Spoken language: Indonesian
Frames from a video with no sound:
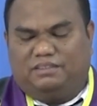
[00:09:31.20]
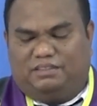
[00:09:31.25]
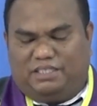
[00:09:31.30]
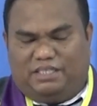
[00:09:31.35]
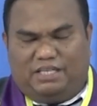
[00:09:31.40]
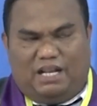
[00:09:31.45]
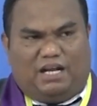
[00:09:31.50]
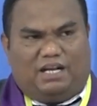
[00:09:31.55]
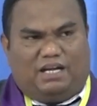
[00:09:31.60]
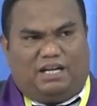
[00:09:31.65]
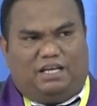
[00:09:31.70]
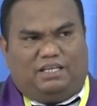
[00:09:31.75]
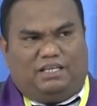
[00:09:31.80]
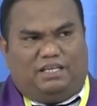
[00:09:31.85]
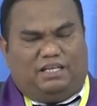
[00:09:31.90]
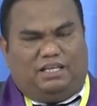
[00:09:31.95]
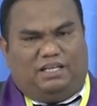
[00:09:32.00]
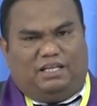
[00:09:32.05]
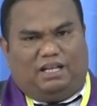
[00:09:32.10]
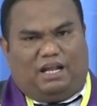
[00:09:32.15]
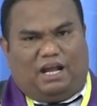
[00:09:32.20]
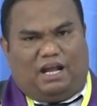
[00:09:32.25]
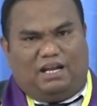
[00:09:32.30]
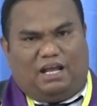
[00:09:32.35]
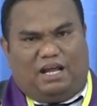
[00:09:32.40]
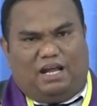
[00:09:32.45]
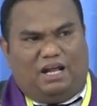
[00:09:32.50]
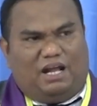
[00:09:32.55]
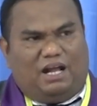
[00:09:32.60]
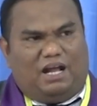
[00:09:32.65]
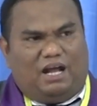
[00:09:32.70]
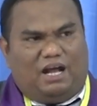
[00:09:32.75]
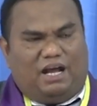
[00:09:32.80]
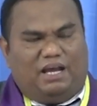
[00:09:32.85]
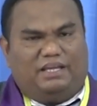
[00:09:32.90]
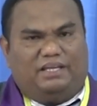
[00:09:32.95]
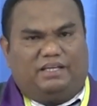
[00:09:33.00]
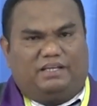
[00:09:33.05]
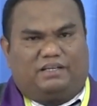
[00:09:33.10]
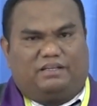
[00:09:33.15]
Tidak lagi ada
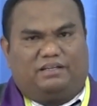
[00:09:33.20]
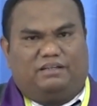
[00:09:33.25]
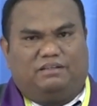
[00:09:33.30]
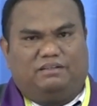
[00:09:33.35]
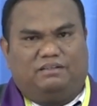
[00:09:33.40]
air